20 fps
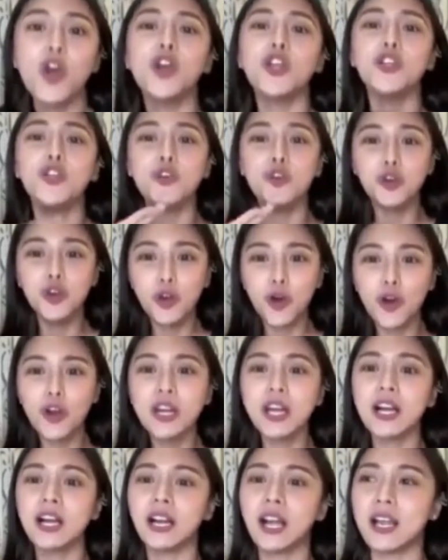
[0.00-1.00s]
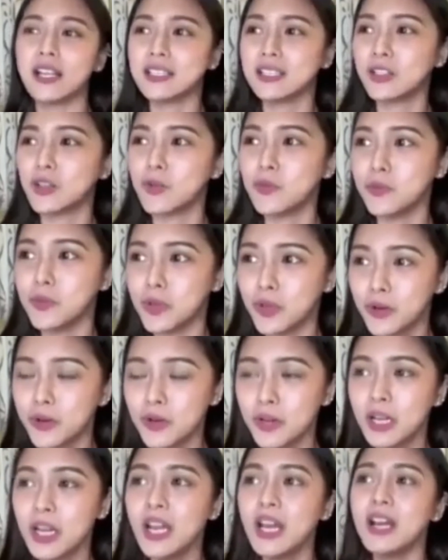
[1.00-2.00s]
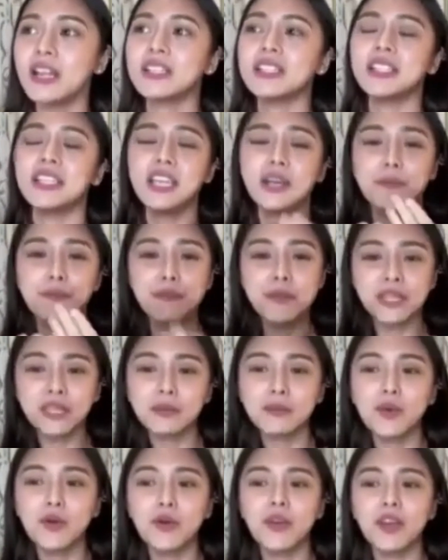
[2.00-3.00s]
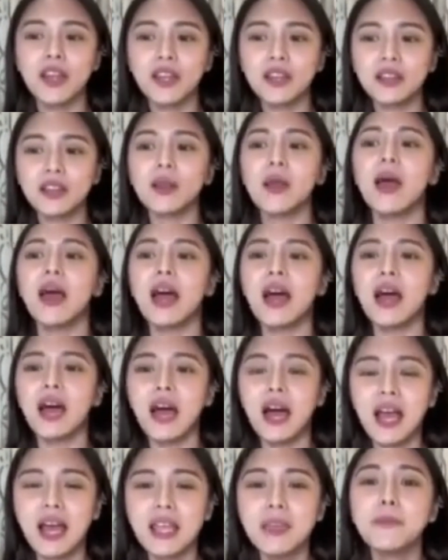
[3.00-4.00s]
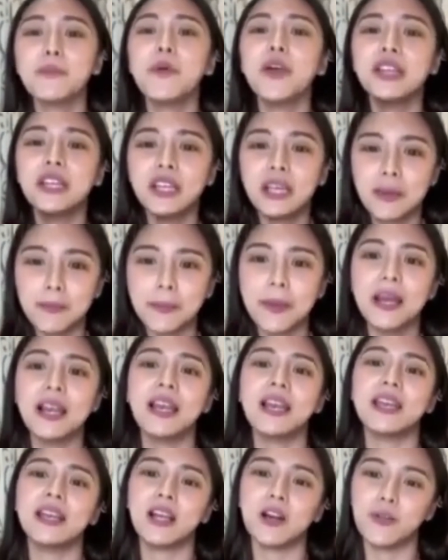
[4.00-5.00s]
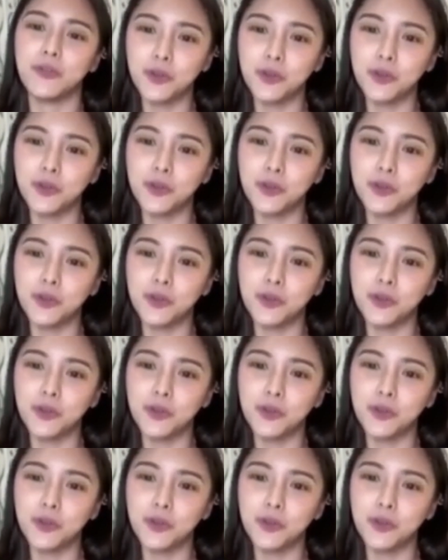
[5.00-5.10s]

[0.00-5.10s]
Yung law ng classroom nyo at sinabmit mo ulit, ay pwede nang pala ikaw